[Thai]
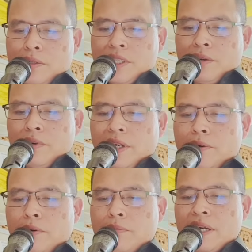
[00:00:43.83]
คู่ชีวี
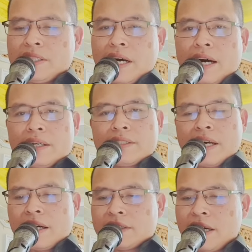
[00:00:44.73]
คุณแม่จาด
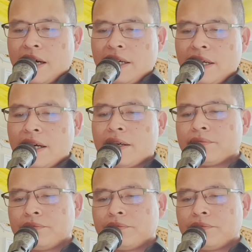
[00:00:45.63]
สร้างฐานะ